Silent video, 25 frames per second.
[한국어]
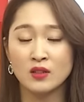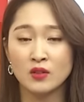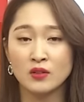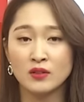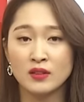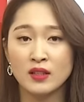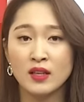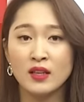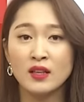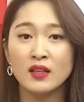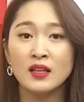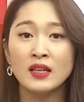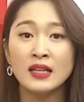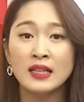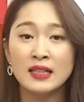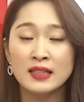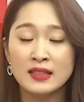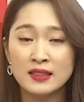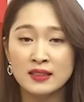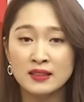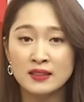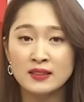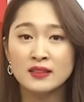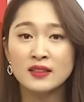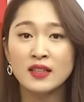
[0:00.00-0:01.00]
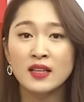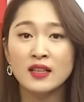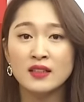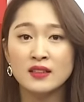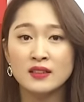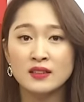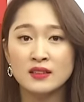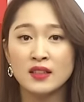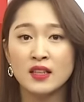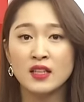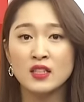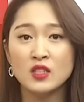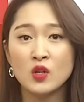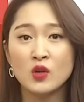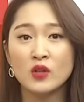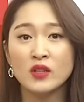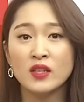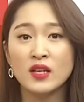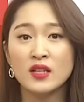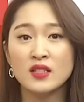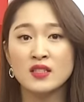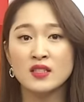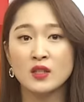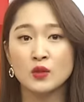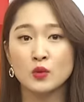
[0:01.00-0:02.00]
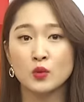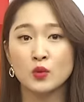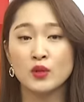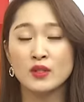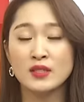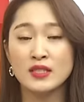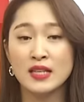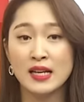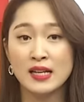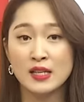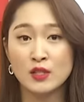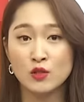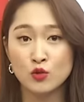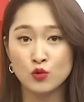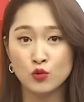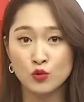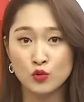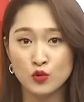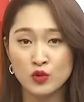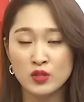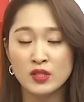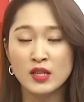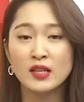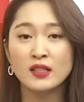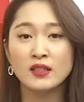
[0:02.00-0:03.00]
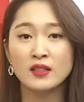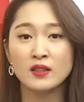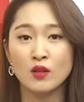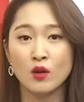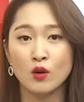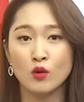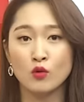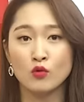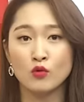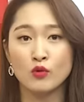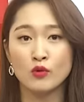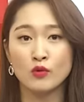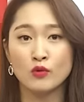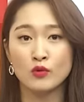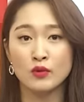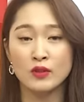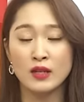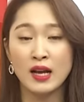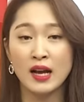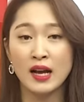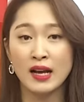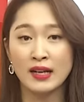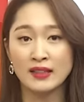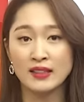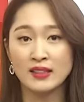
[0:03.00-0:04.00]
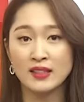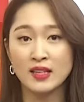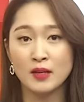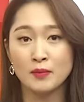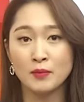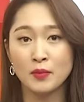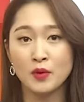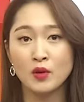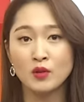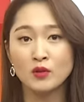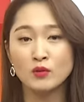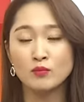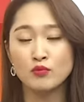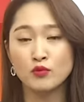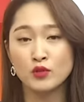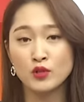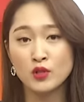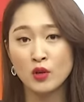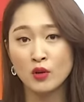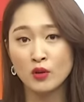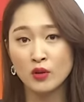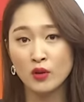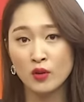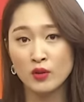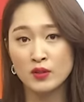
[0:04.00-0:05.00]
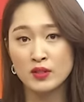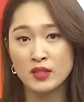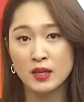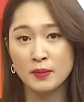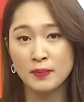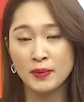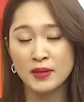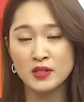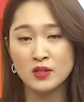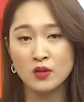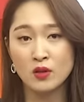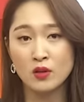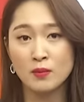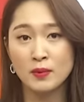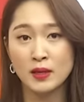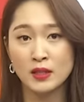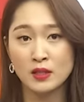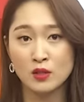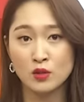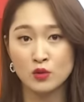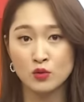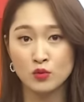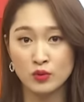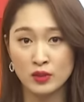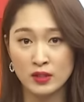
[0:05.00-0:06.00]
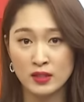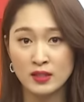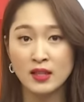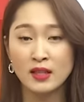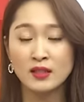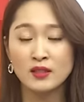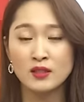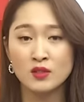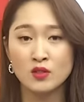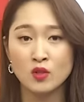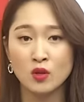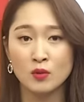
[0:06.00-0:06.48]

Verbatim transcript: 그런데 그때그때 그때 청약 제도를 잘 숙지하는 경우가 아니라면 부적격자 판정을 받을 수 있다는